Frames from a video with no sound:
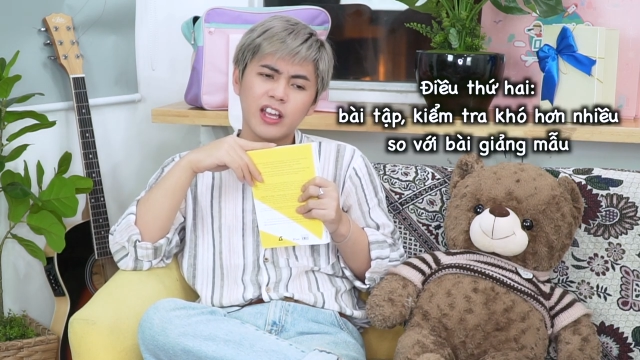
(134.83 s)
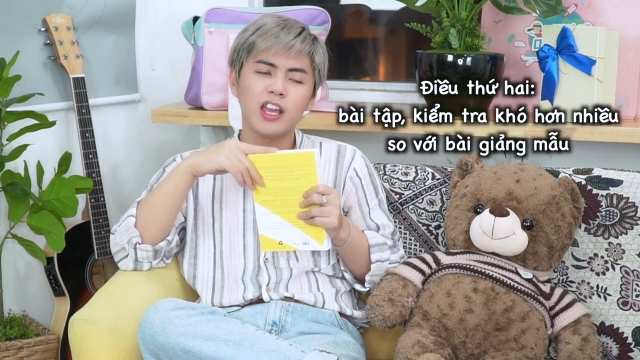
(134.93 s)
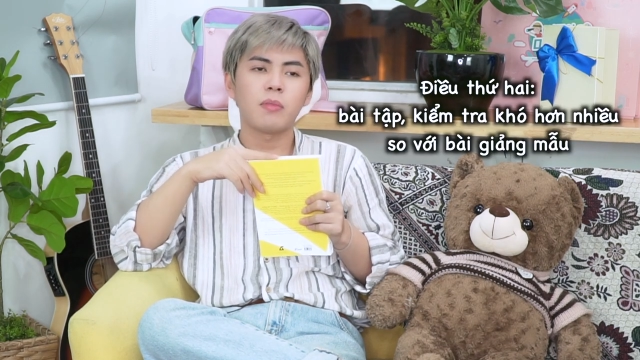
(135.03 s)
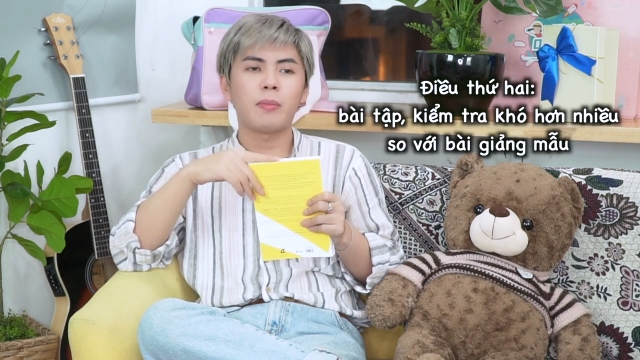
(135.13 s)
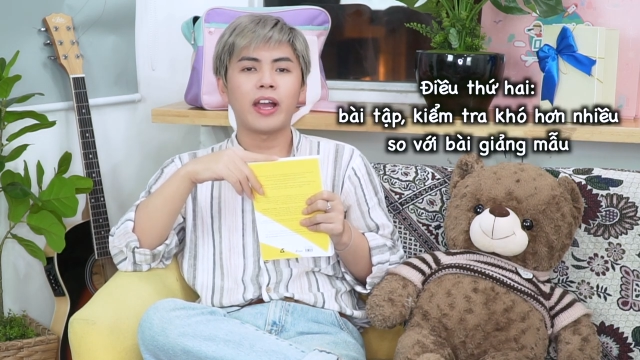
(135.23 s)

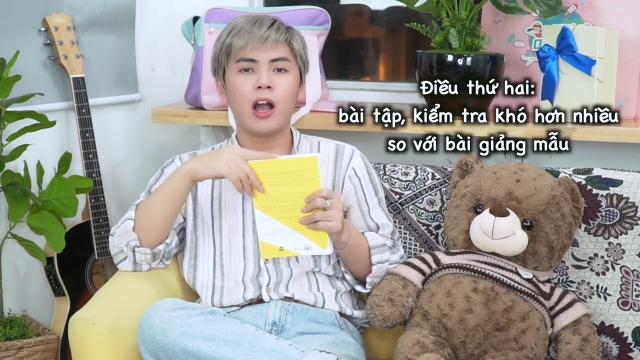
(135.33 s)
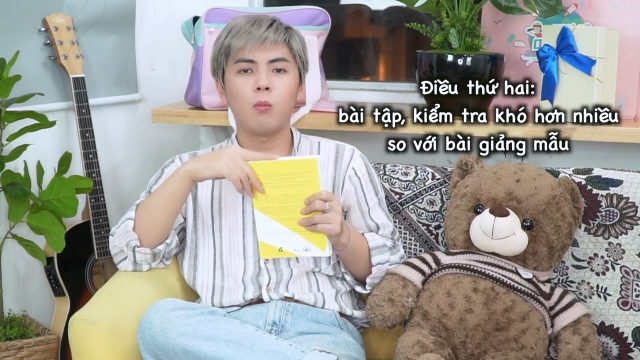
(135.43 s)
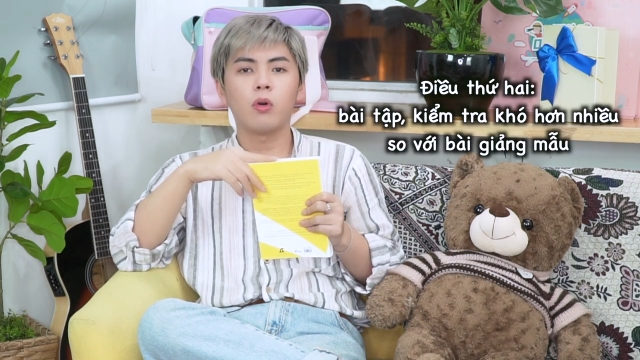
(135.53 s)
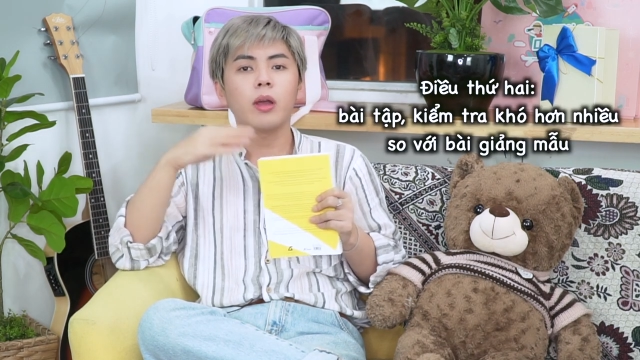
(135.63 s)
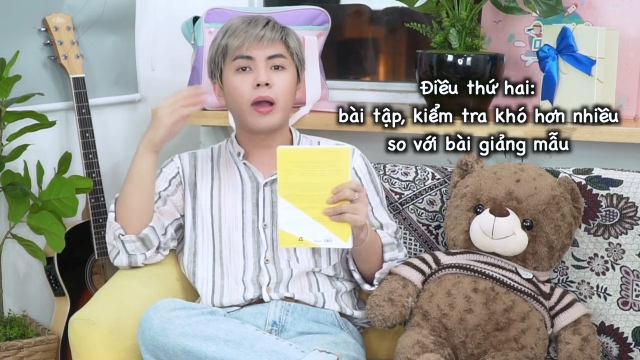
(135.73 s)
Khi mà bạn
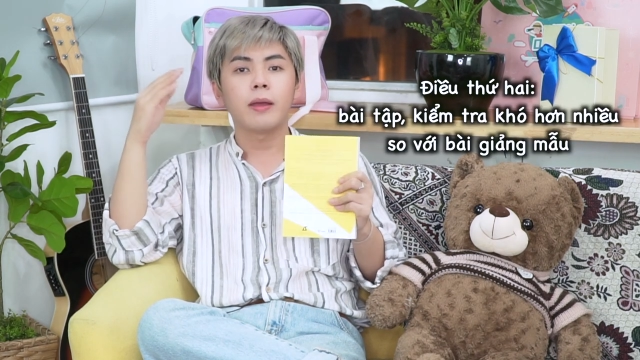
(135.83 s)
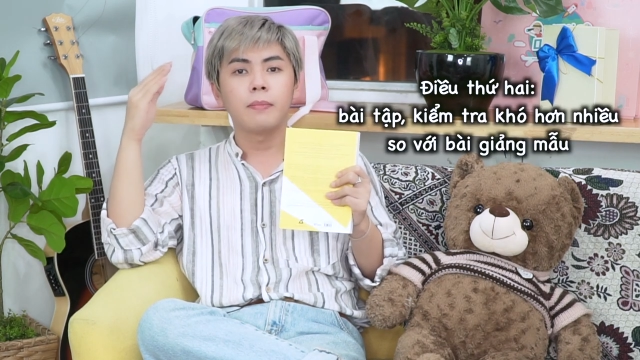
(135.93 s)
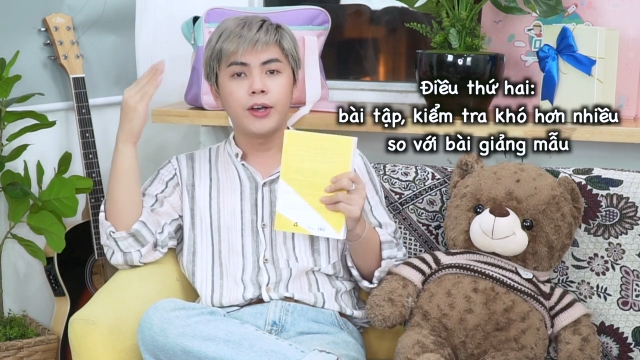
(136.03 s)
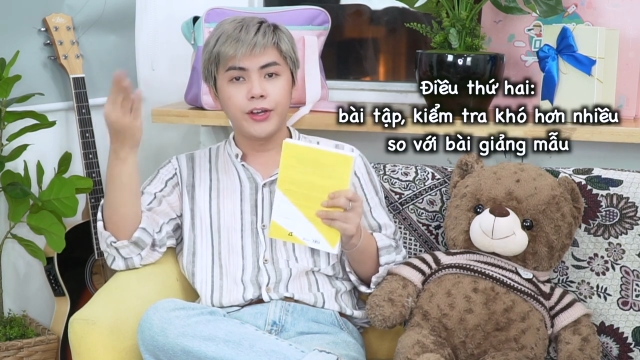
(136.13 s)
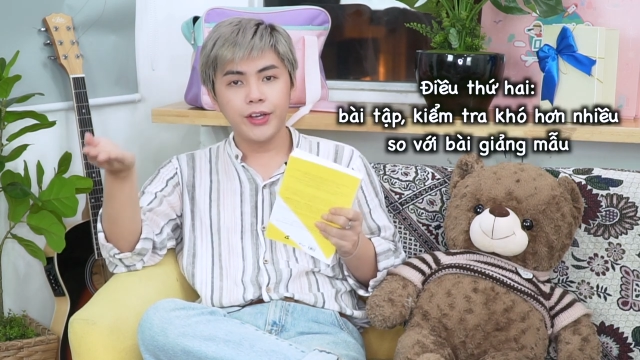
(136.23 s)
học một cái bài
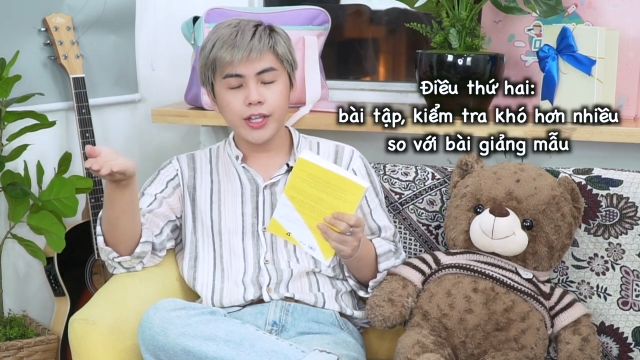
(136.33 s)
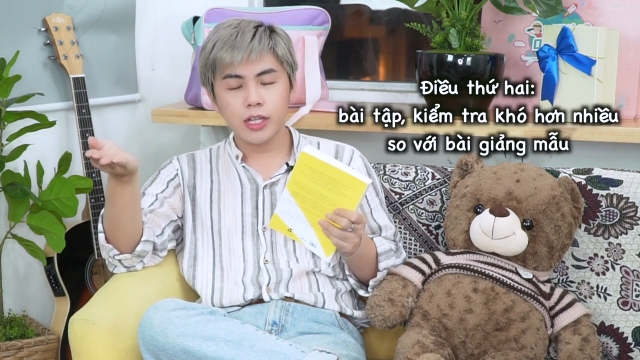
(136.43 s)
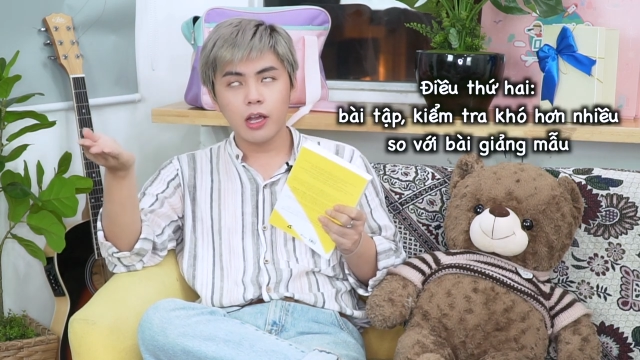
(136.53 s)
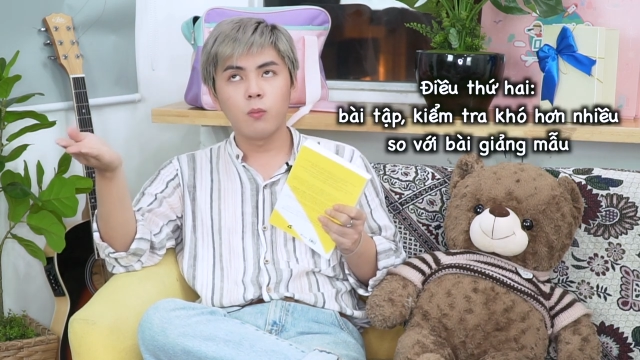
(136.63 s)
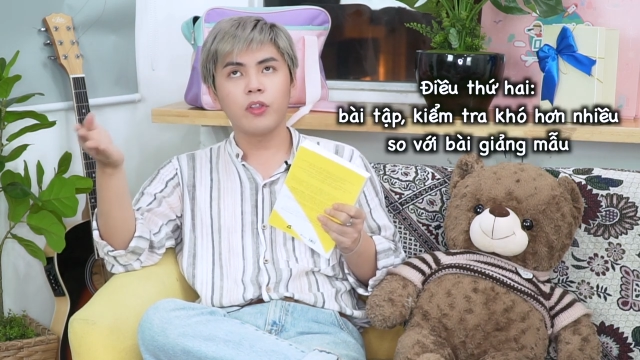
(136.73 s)
mới
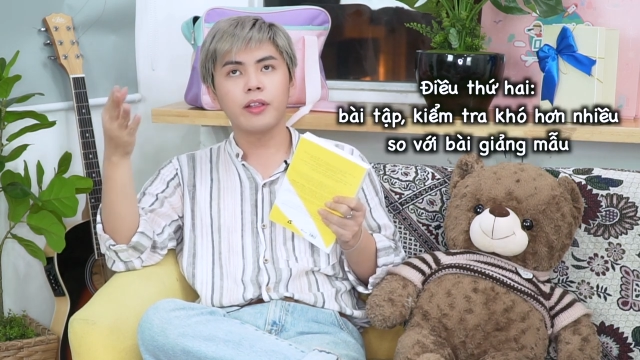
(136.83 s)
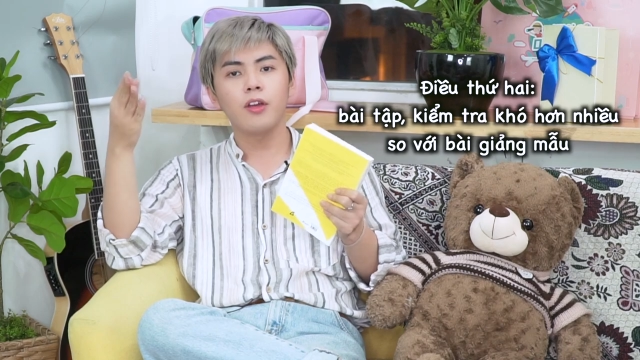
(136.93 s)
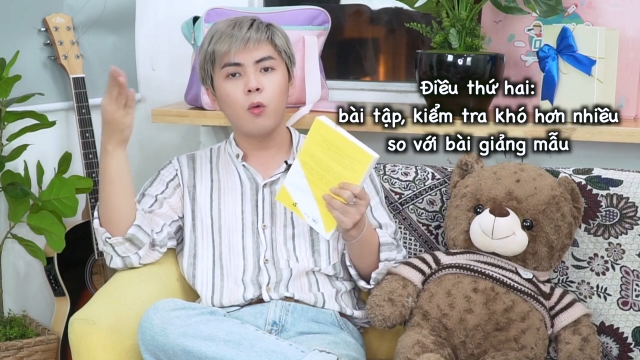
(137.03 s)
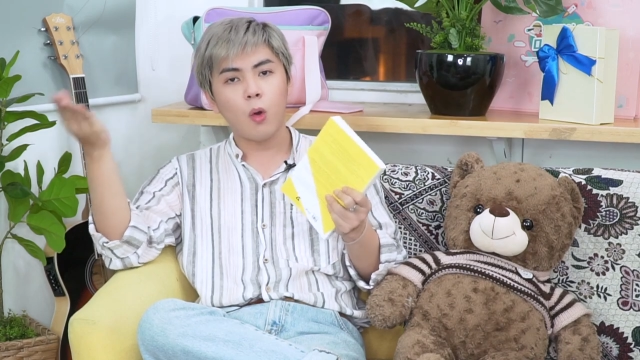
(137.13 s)
trong sách giáo